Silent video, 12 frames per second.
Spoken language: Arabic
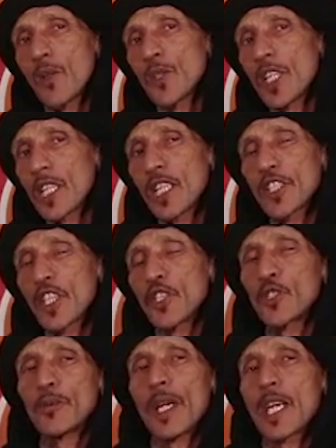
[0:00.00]
اولاد
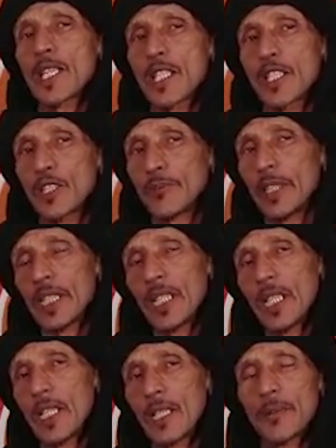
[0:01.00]
الجنوب عازلينهم
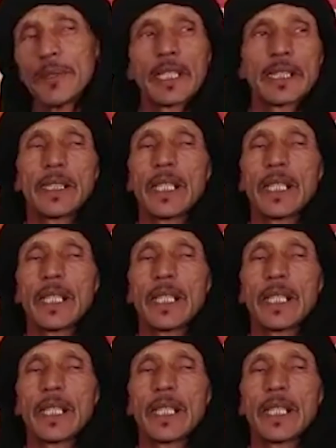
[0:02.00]
على ابناء